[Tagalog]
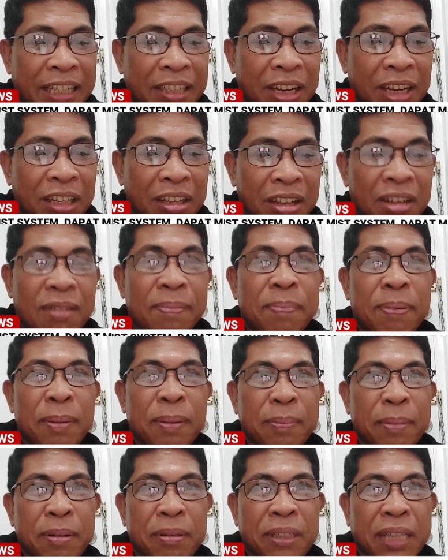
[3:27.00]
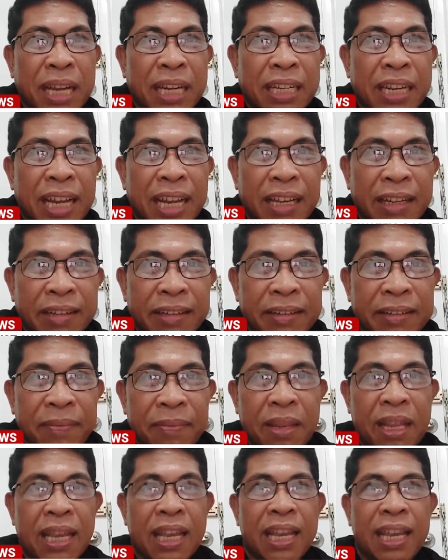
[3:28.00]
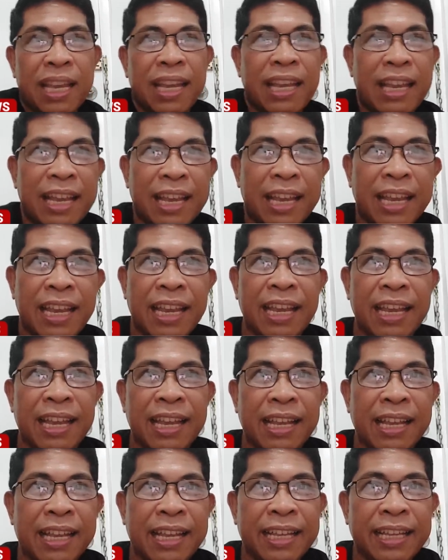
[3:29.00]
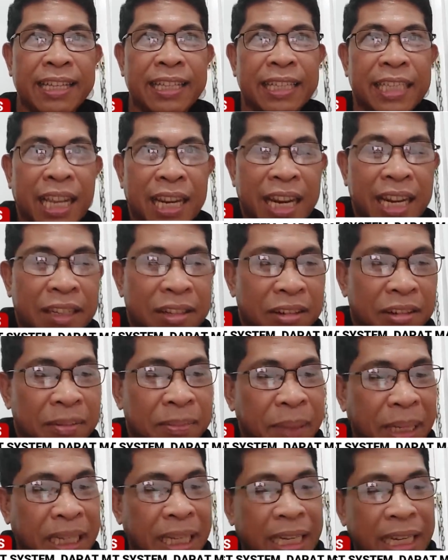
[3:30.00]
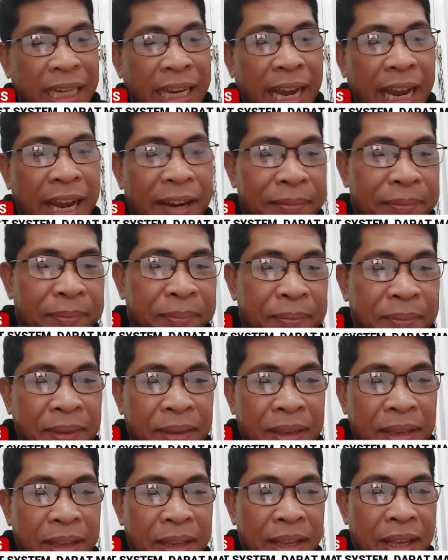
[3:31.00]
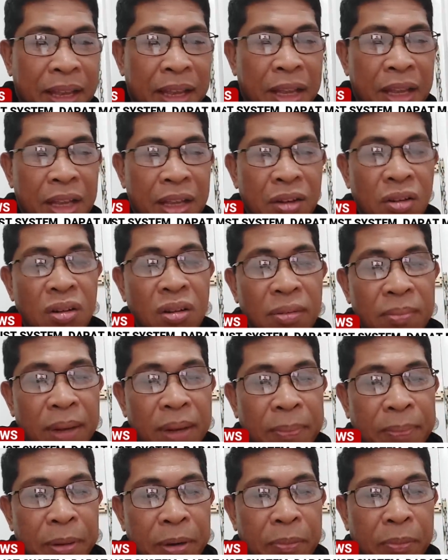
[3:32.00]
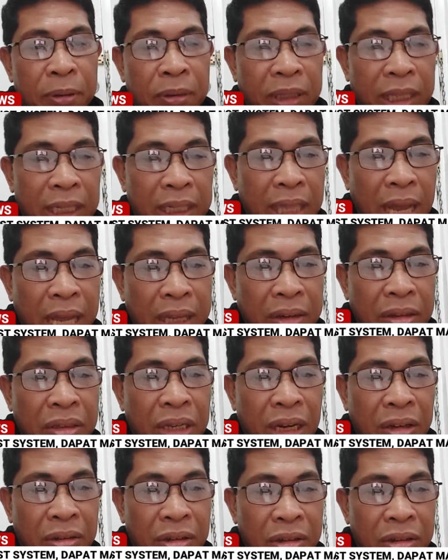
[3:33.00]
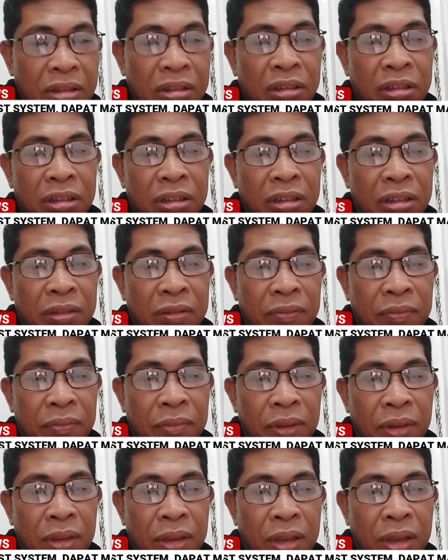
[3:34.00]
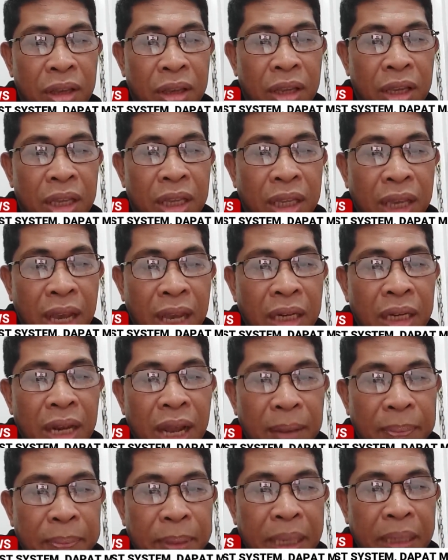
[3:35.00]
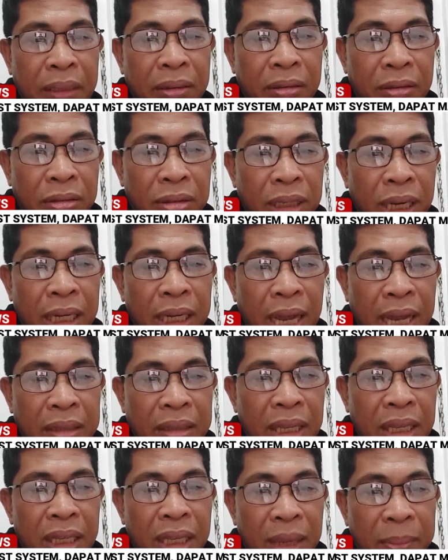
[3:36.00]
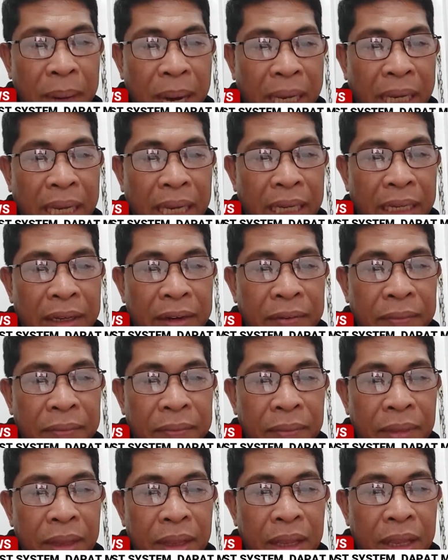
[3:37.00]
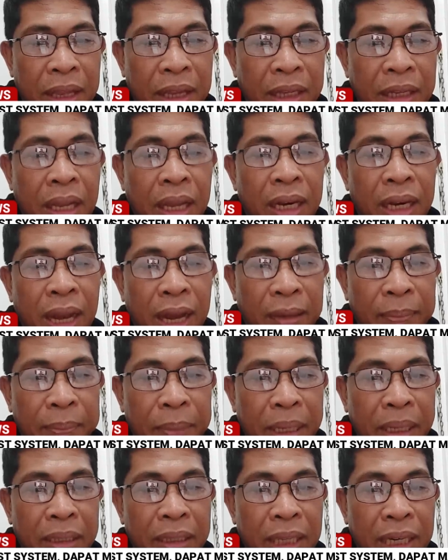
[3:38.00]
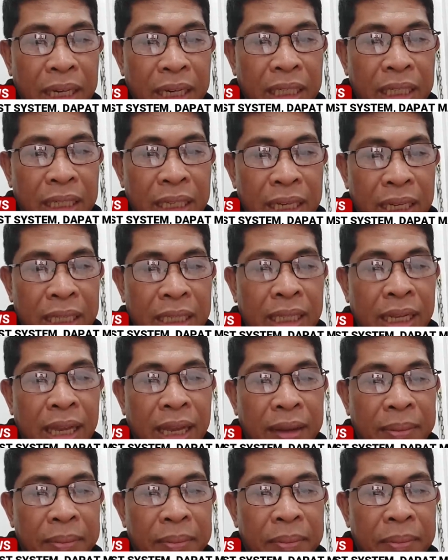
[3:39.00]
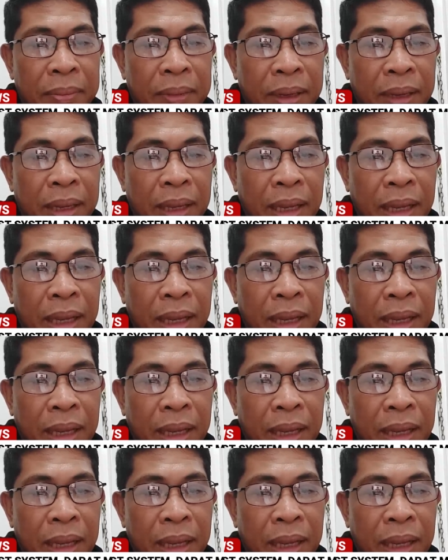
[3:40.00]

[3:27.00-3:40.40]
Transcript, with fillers: So, ito yung proposal ni, ano, ni Senator Padilla. Kung mapupunta tayo sa CONCON, yan dapat una nating gibain dahil ang party list system